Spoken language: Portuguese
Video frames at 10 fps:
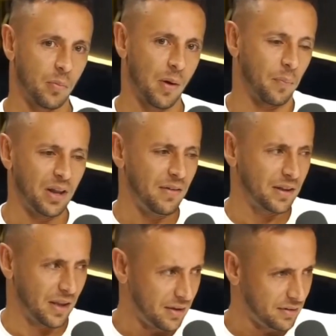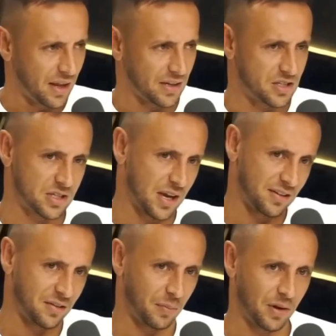Pode ver, tem estatística aí,
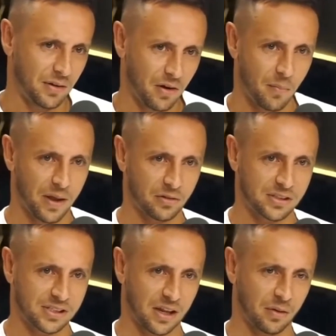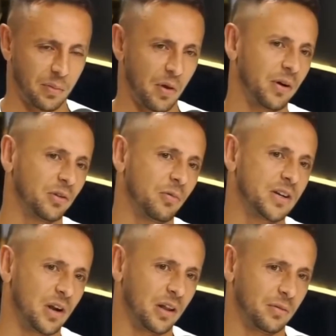vocês podem uhum. acompanhar tudo isso aí. No primeiro ano do
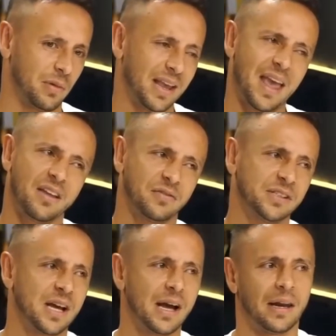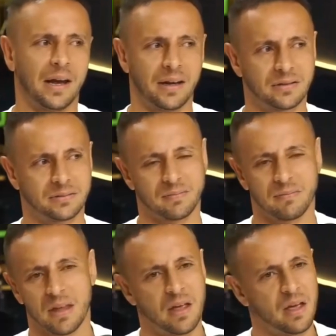Guardiola no Bayern, que isso, foi sacanagem.
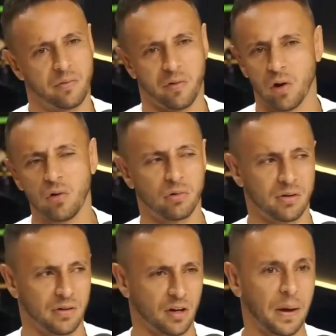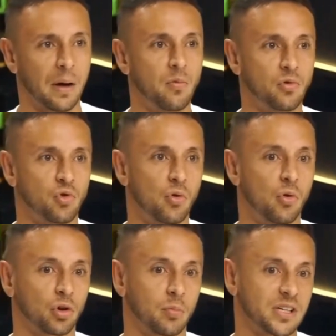Foi loucura, nós pegamos um jogo
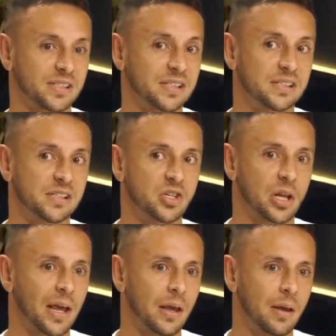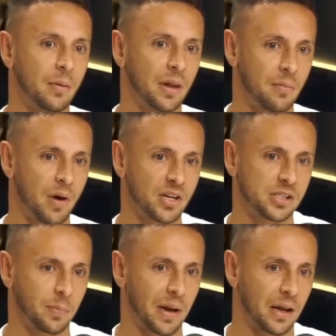contra o Manchester City lá em, lá em
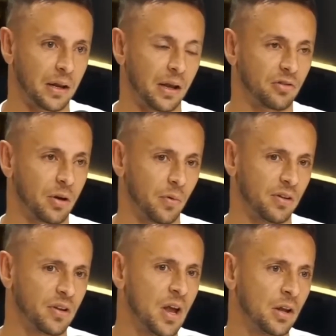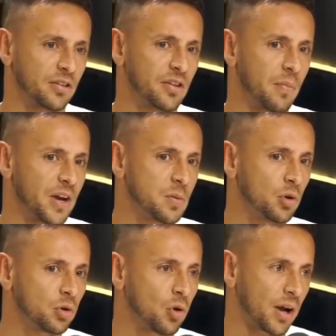Manchester pela Liga dos Campeões, nós demos mais de mil
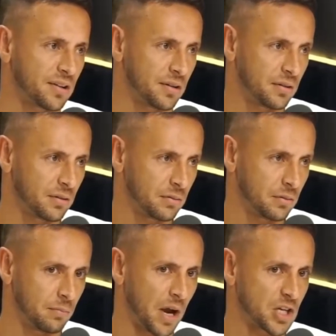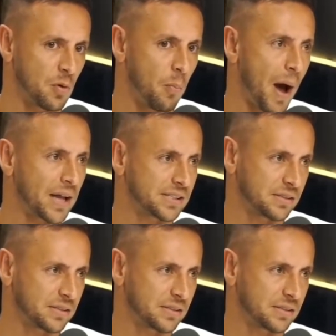toques. Mais de mil passes.